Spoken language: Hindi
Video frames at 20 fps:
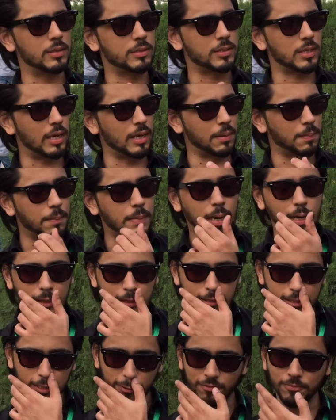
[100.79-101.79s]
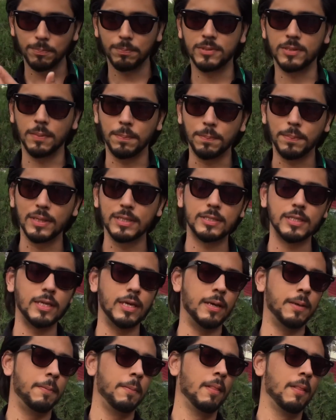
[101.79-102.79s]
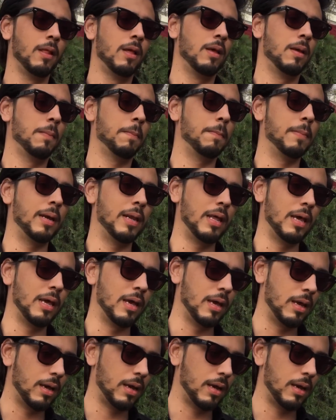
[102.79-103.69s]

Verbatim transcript: सलाब बात सिर्फ सिंपल सी है मैंने